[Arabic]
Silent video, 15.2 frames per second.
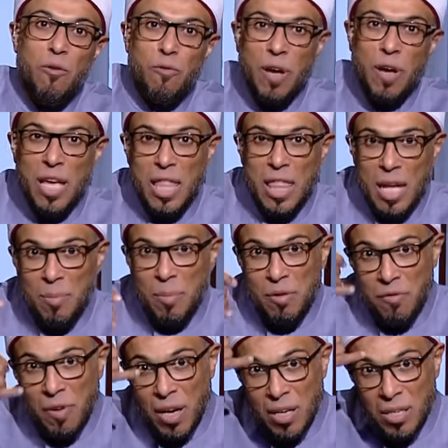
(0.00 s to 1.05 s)
فاذا
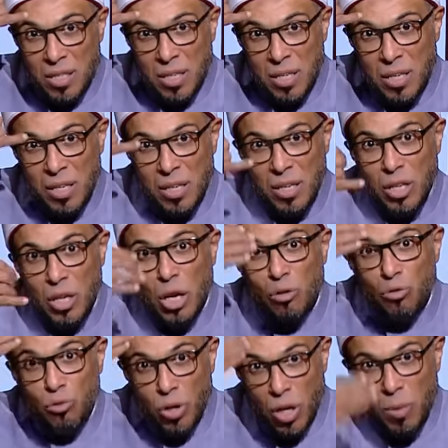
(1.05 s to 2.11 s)
بفرس
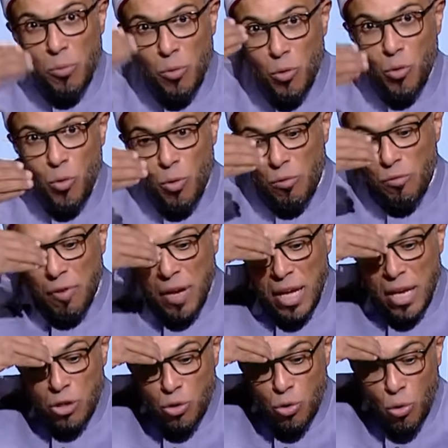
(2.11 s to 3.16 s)
يضربه
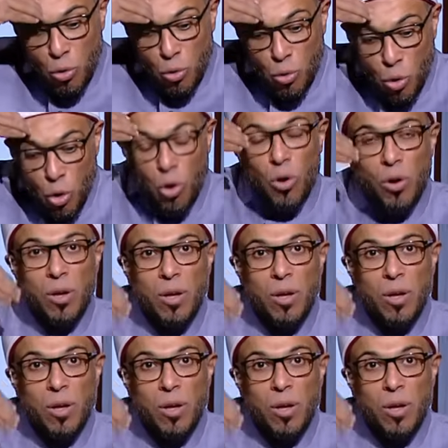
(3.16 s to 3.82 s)
فيشجه